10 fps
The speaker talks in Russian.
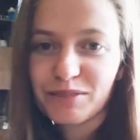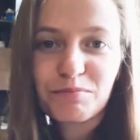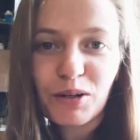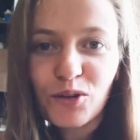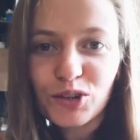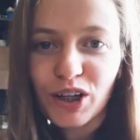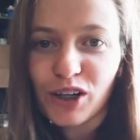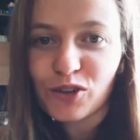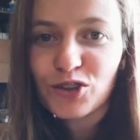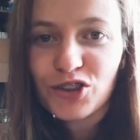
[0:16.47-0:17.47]
Погода
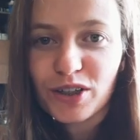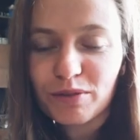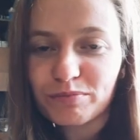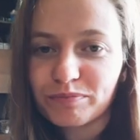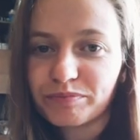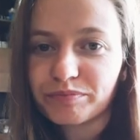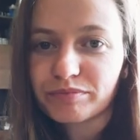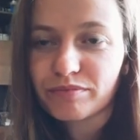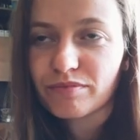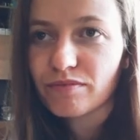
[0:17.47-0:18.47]
хорошая,
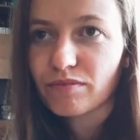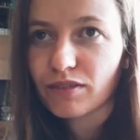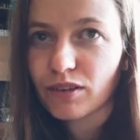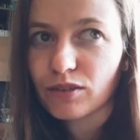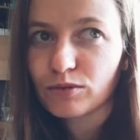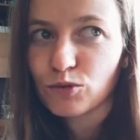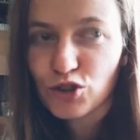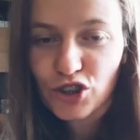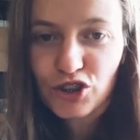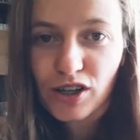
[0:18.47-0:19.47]

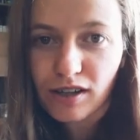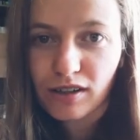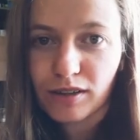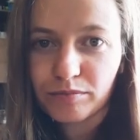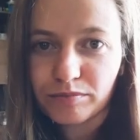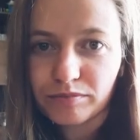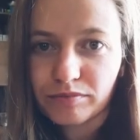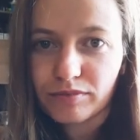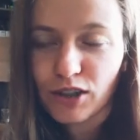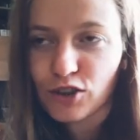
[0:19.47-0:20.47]
уже жарко,
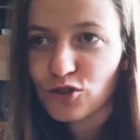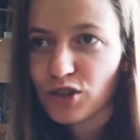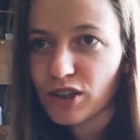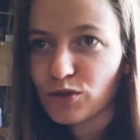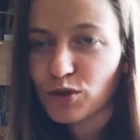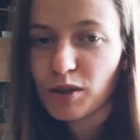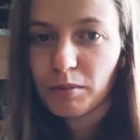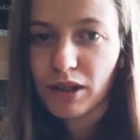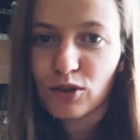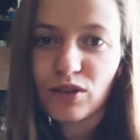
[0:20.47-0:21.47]
так что я сегодня
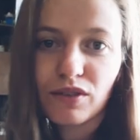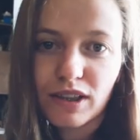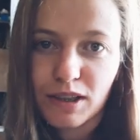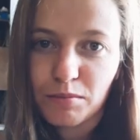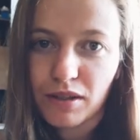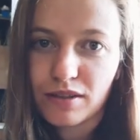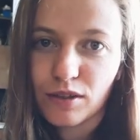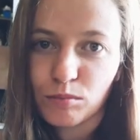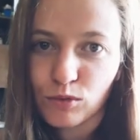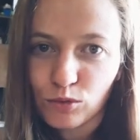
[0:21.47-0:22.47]
поеду на велосипеде
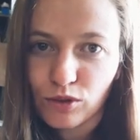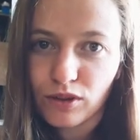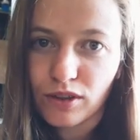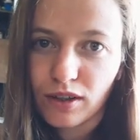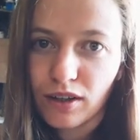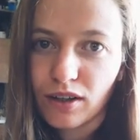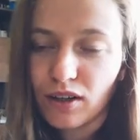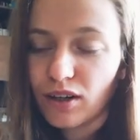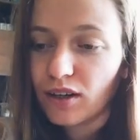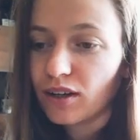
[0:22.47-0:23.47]
на пруд.
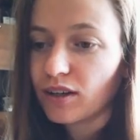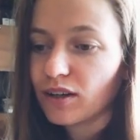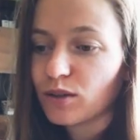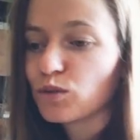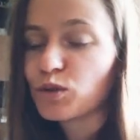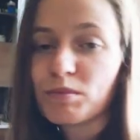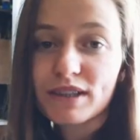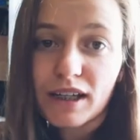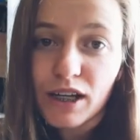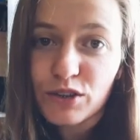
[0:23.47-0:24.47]
Вот,
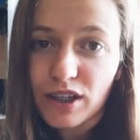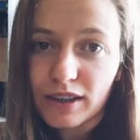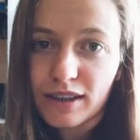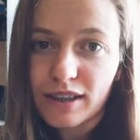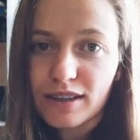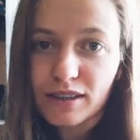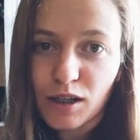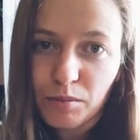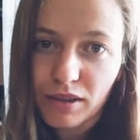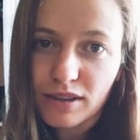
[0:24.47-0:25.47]
постараюсь какие-то дела
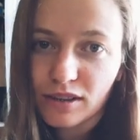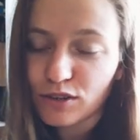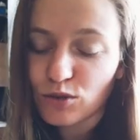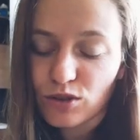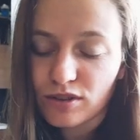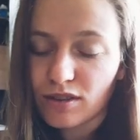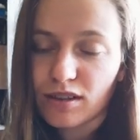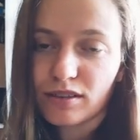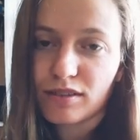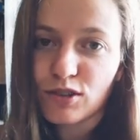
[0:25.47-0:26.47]
поделать, но не
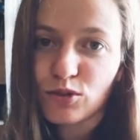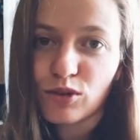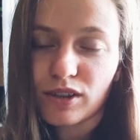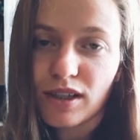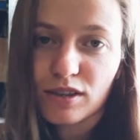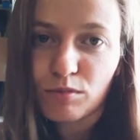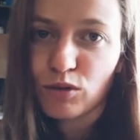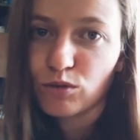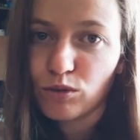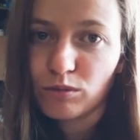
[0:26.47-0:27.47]
знаю, насколько я
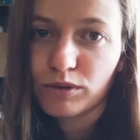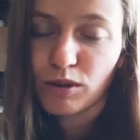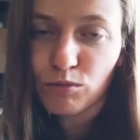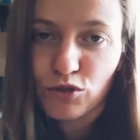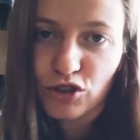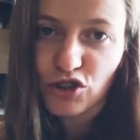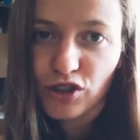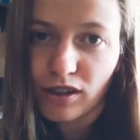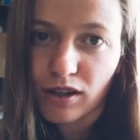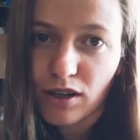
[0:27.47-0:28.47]
смогу, потому что
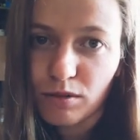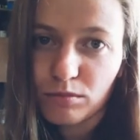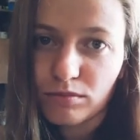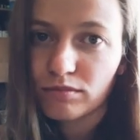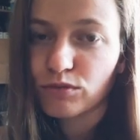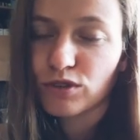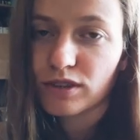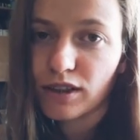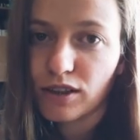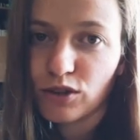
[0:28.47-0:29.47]
жара
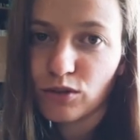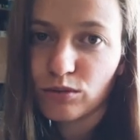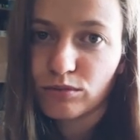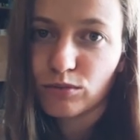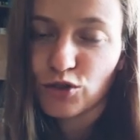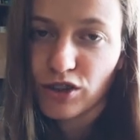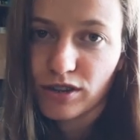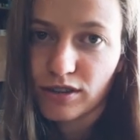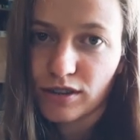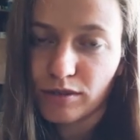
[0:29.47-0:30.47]
стоит
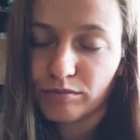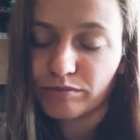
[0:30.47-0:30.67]
ужасная.